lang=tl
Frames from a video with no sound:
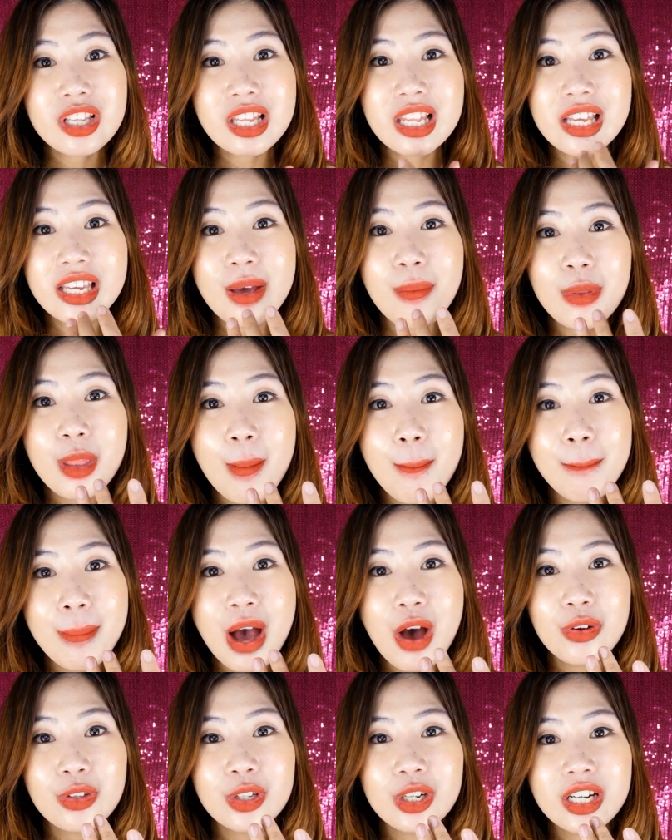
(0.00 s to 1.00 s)
Nilagyan mo ng
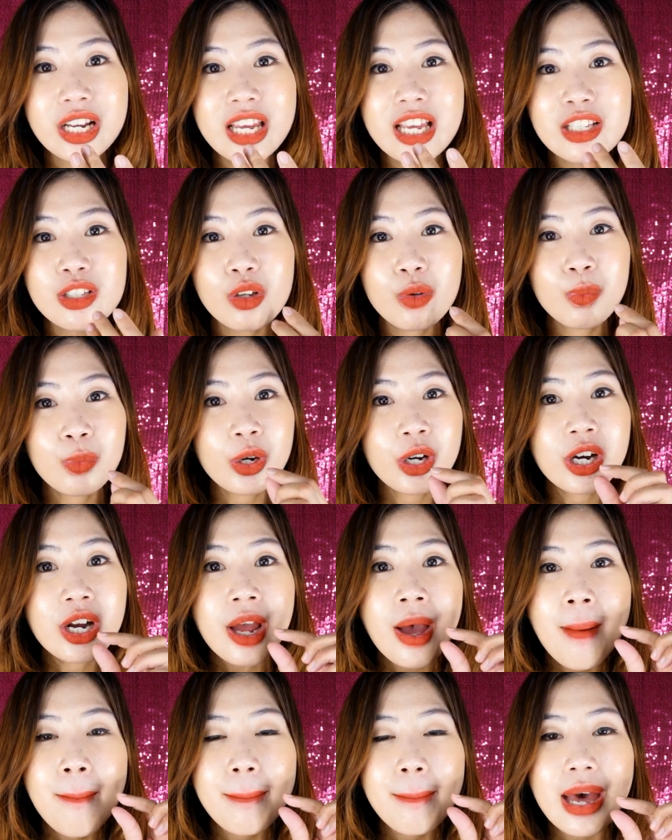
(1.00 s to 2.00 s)
powder, kaya super
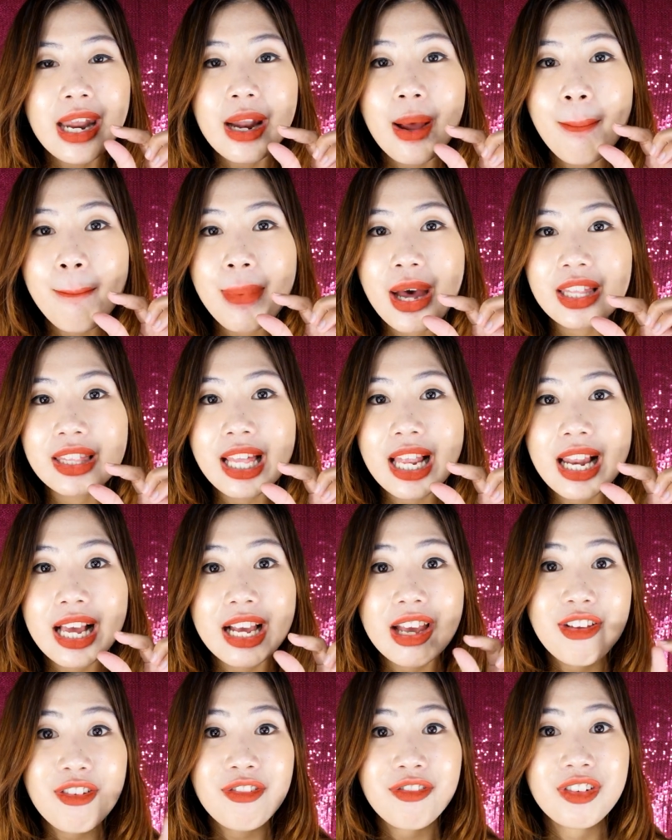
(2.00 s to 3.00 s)
parang matte
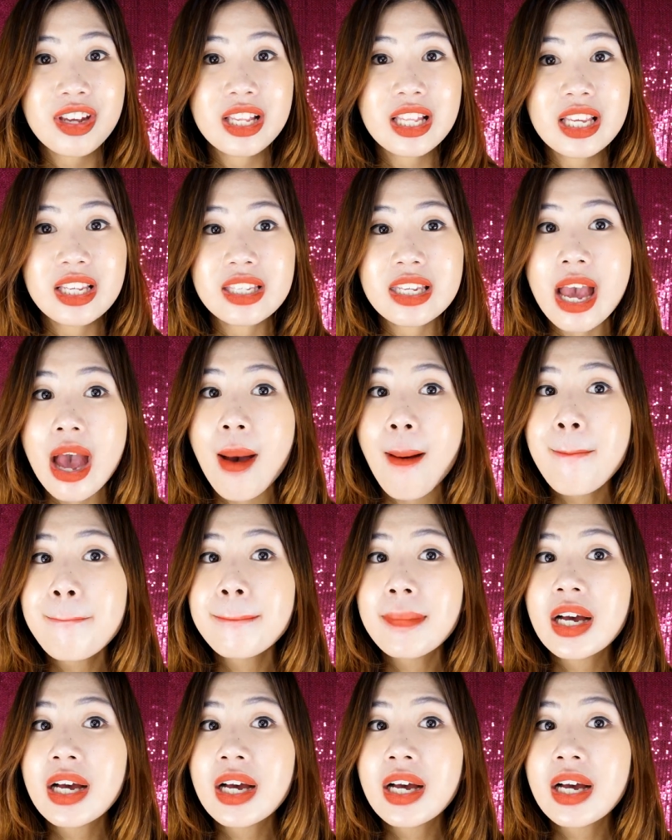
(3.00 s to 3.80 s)
talaga yung feeling niya.